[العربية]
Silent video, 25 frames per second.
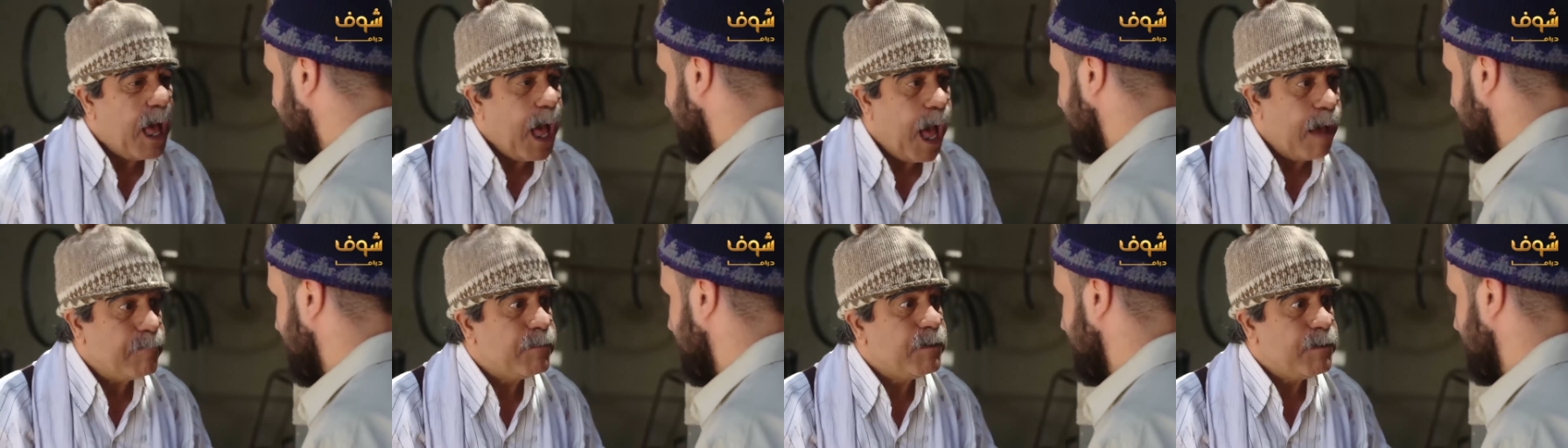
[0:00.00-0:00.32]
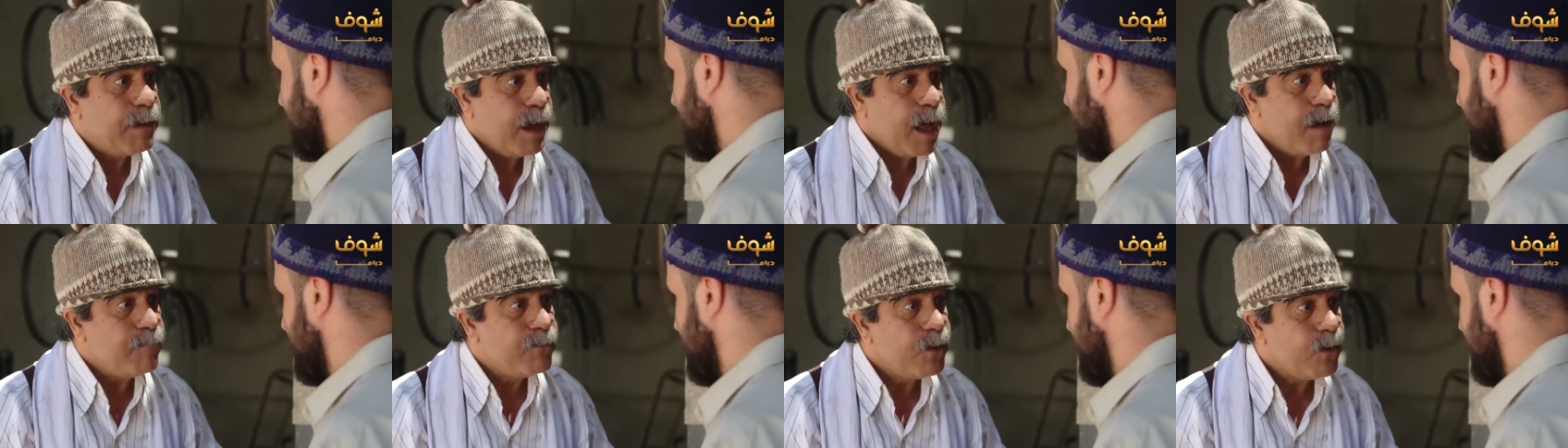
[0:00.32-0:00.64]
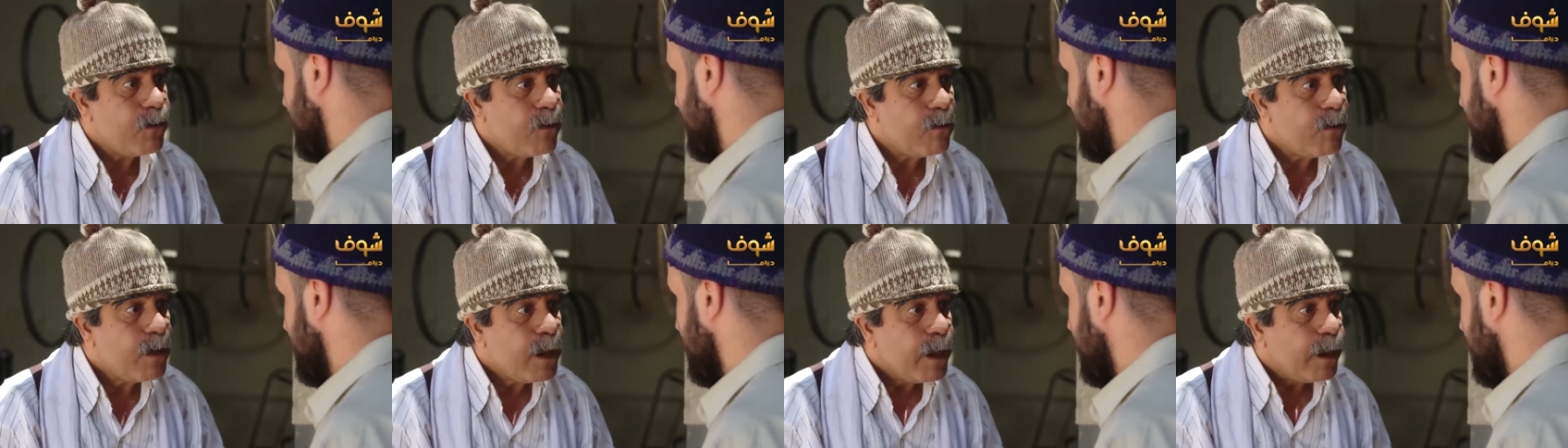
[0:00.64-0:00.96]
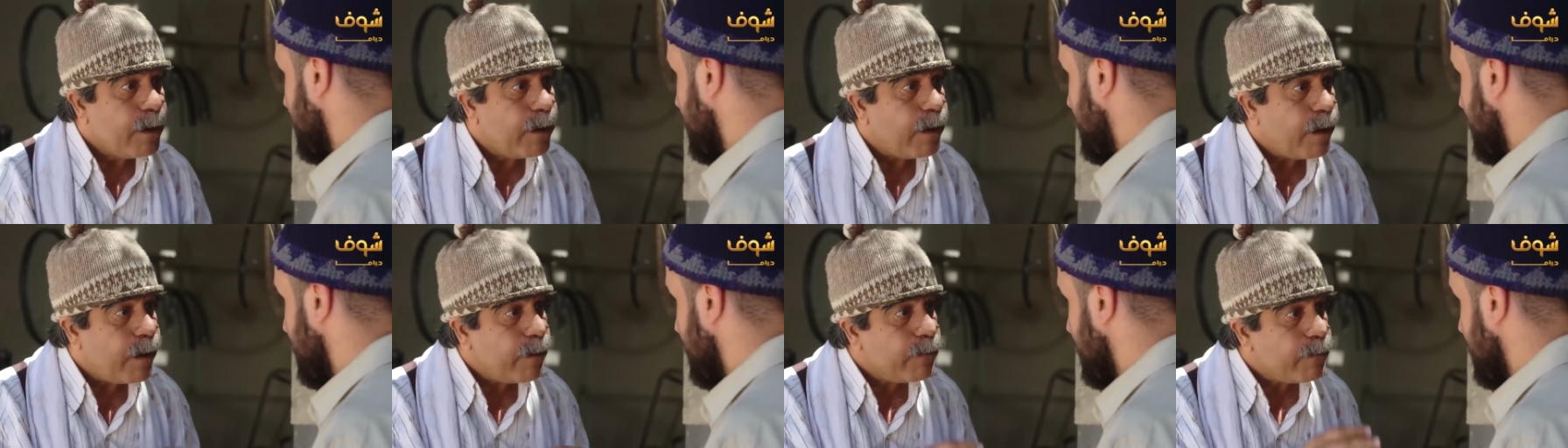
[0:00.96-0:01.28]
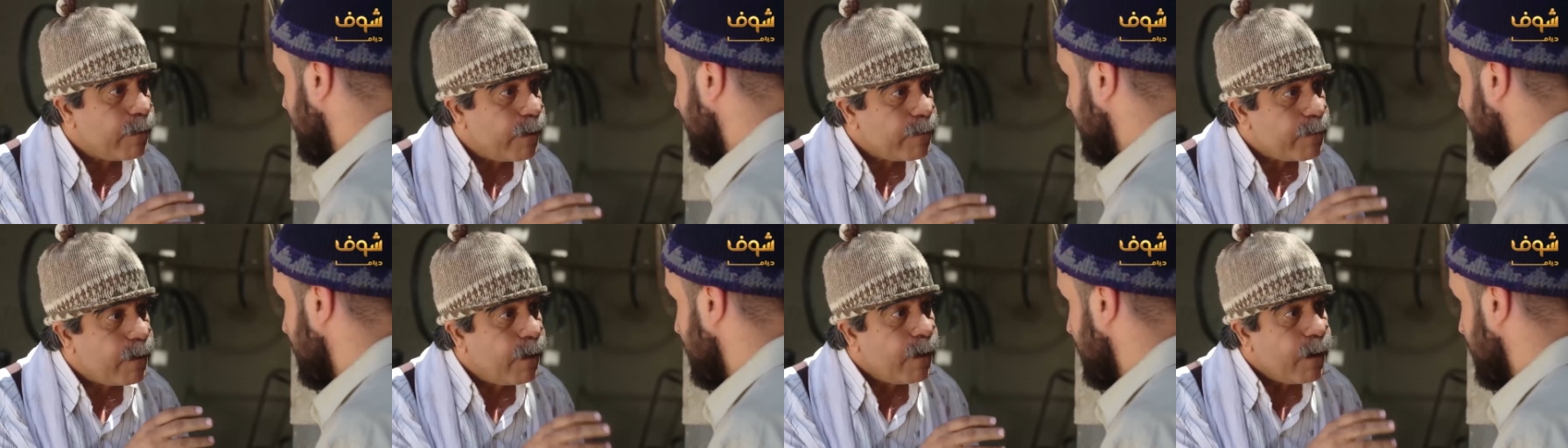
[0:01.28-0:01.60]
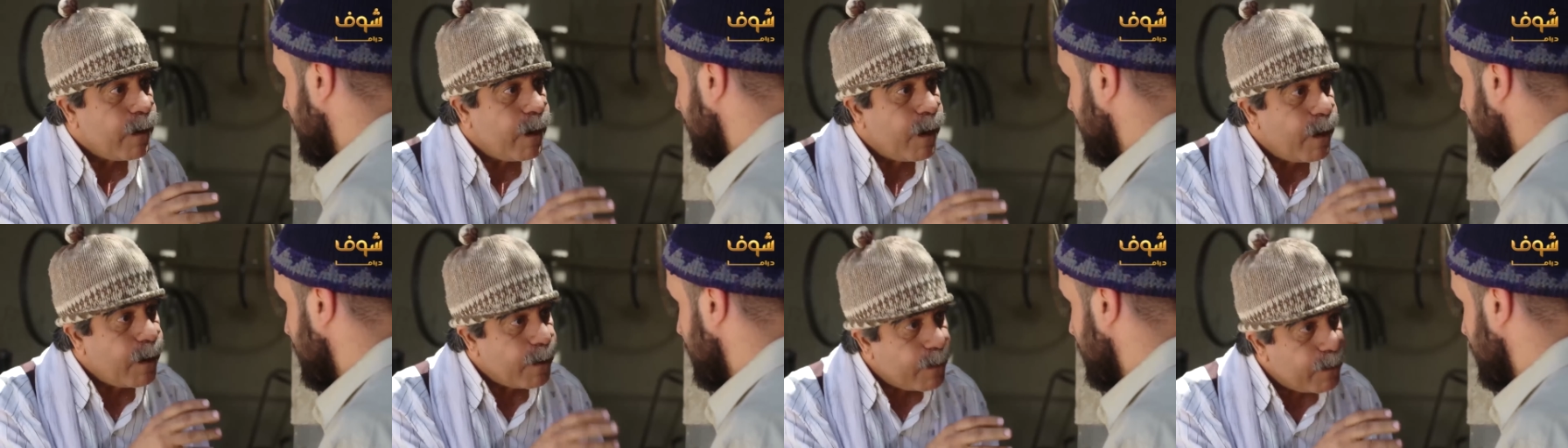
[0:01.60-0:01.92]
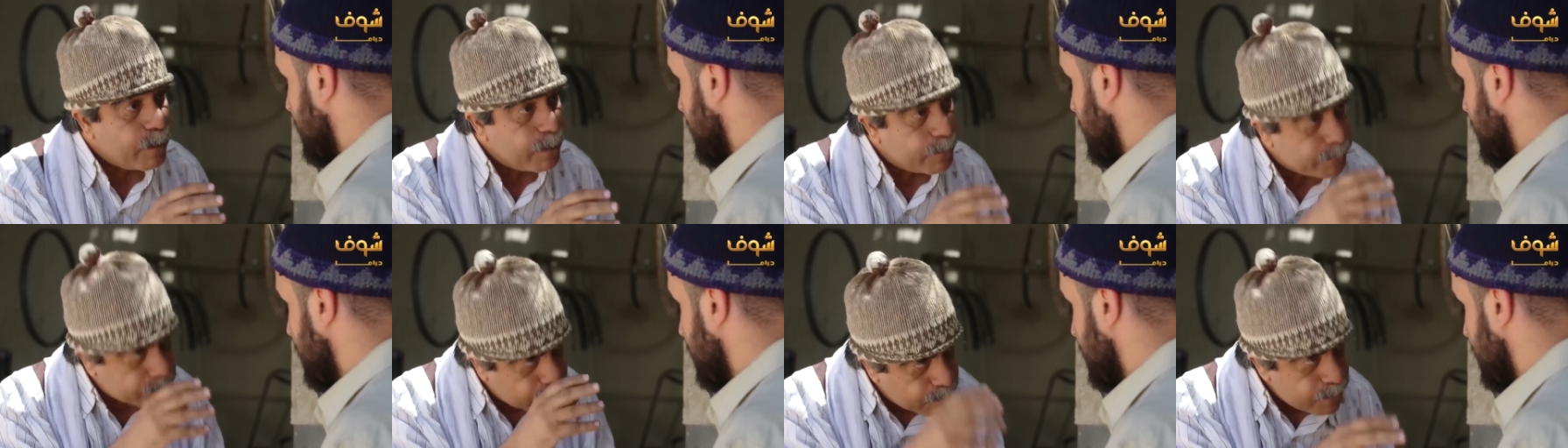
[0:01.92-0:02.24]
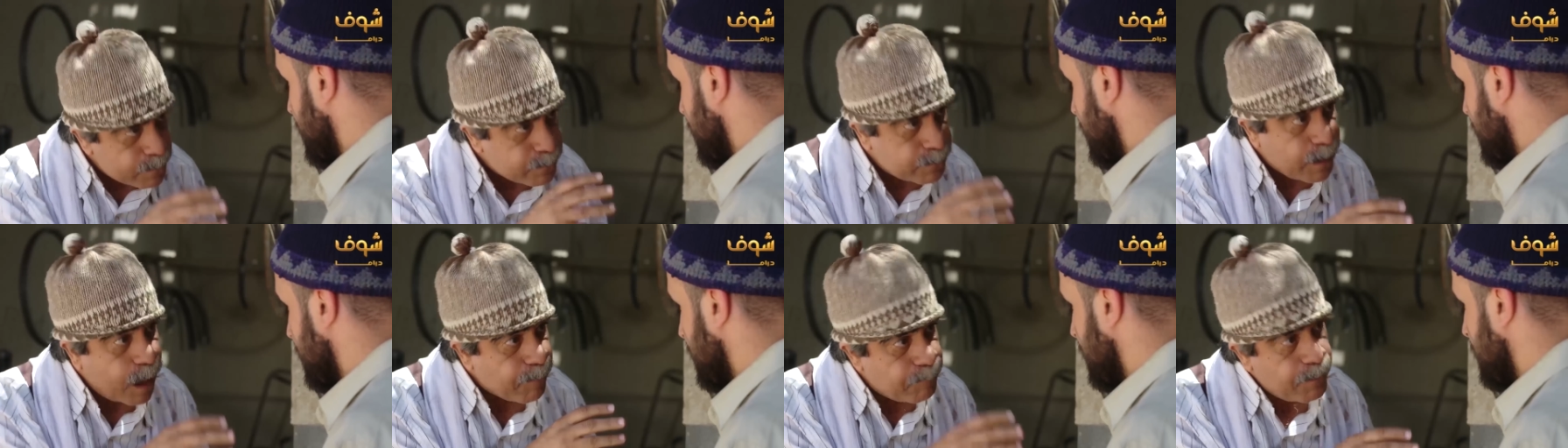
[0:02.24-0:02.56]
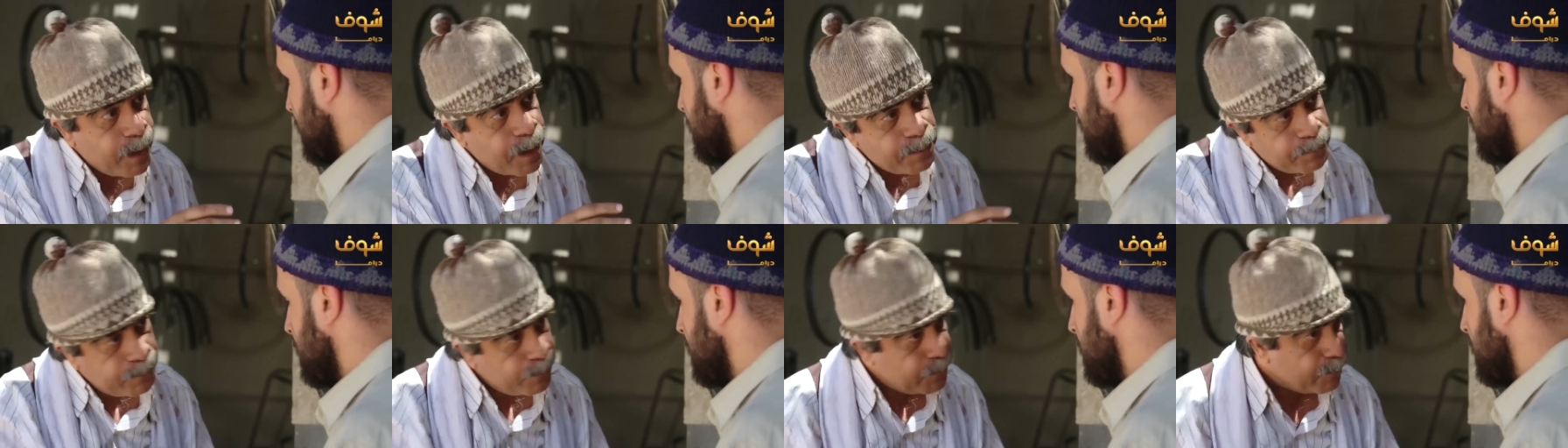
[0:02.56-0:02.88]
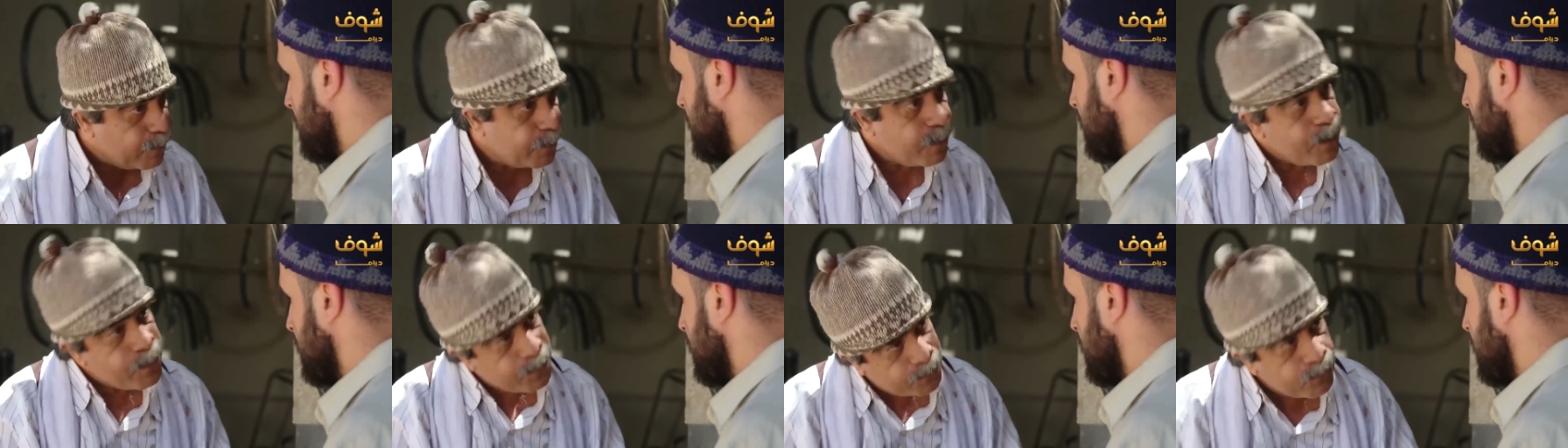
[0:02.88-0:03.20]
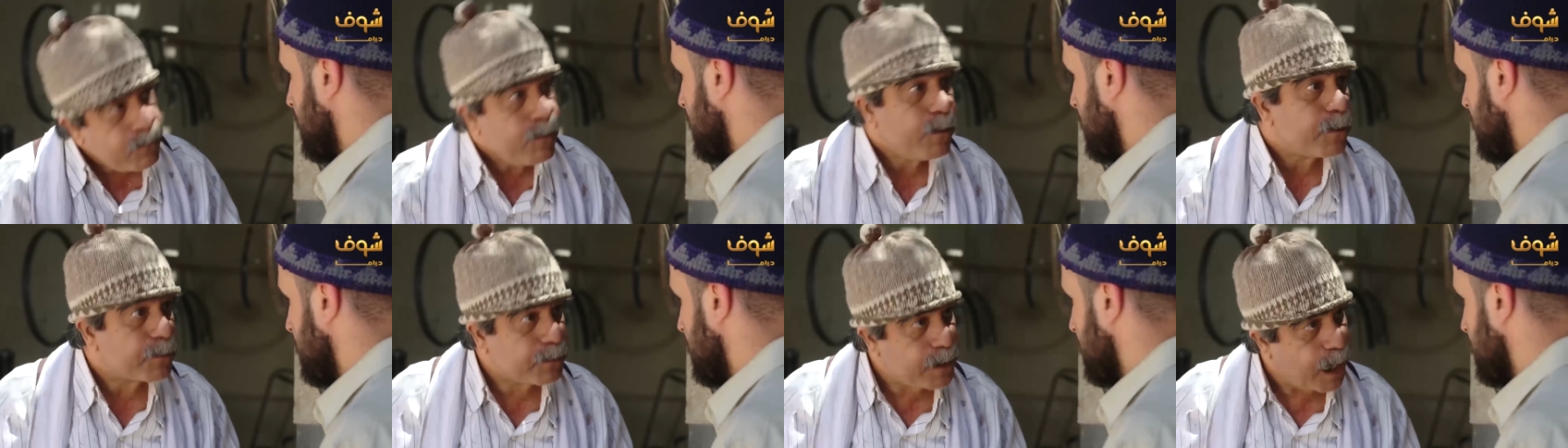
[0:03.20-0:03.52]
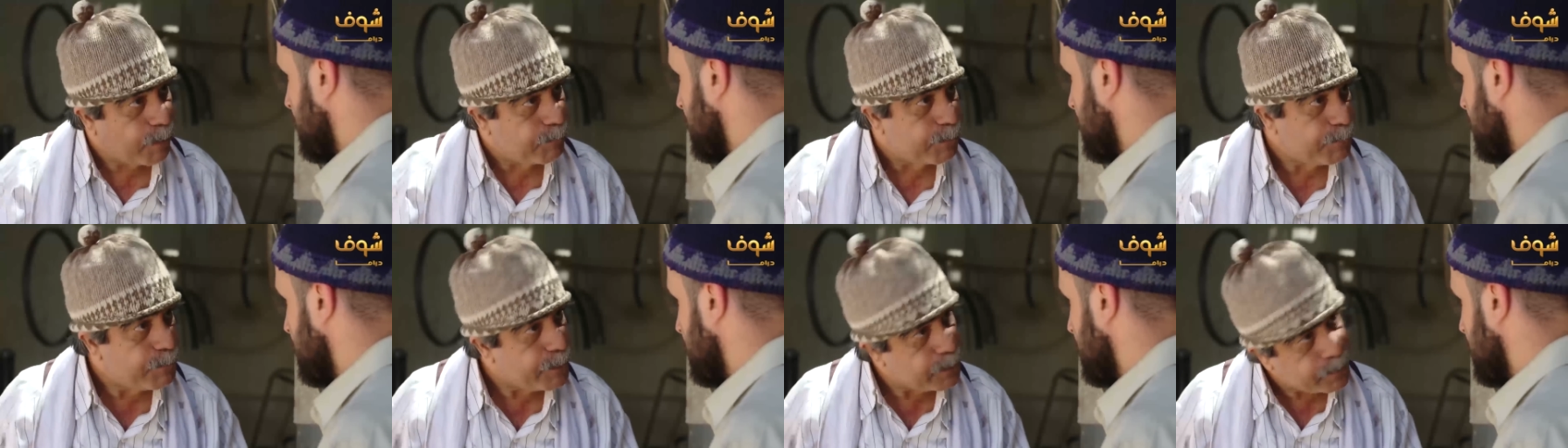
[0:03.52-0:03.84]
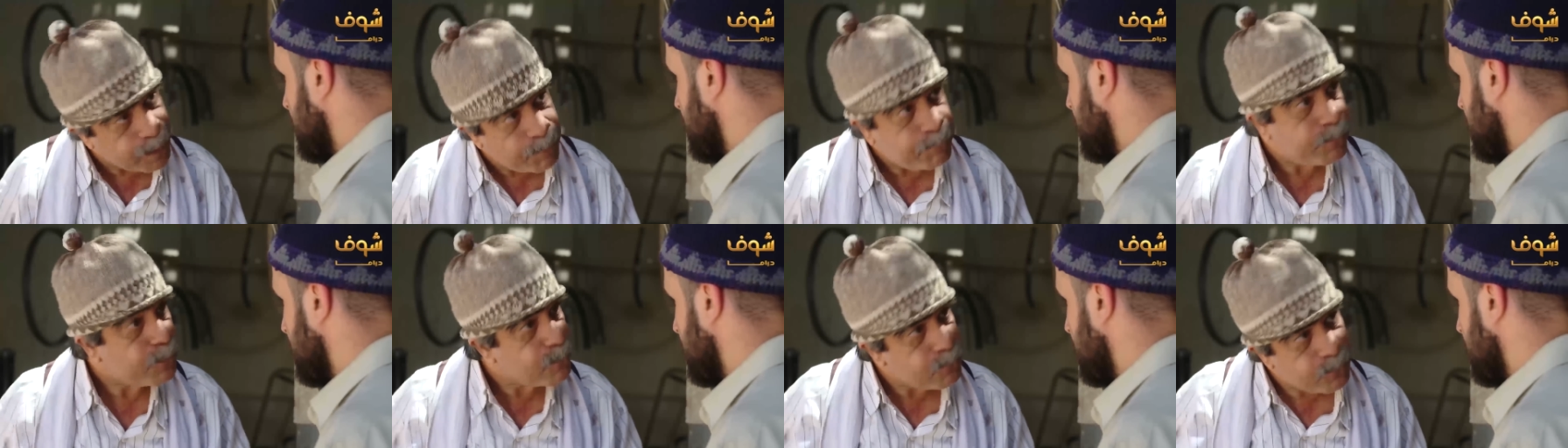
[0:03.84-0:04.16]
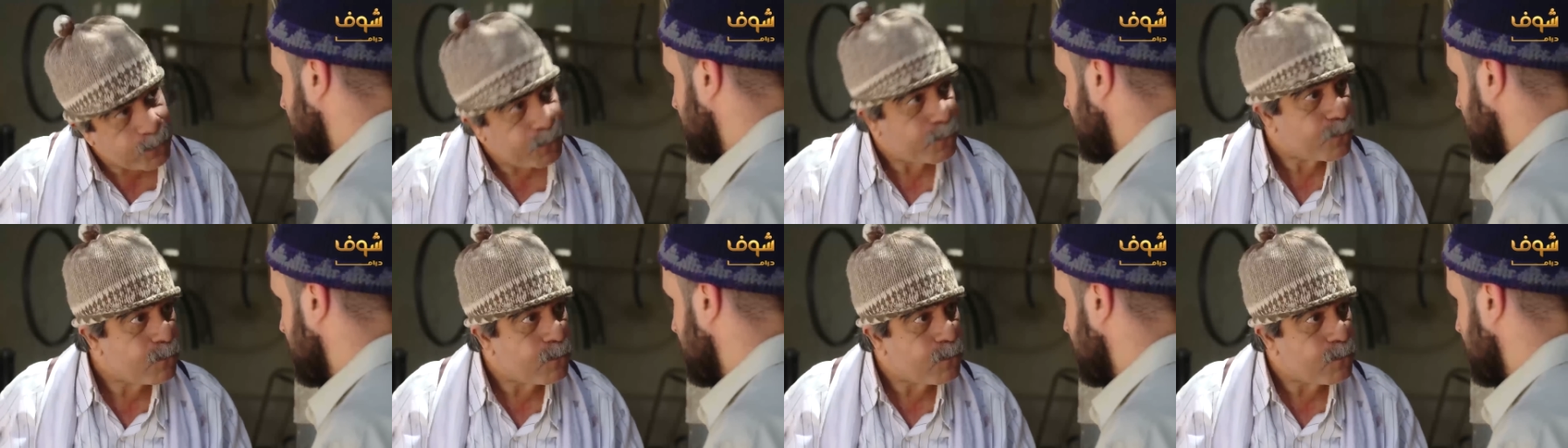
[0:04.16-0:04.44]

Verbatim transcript: حبيبي حمدو اذا إيه، إيه، كنت تعبان روح ارتاح بالبيت يا بي روح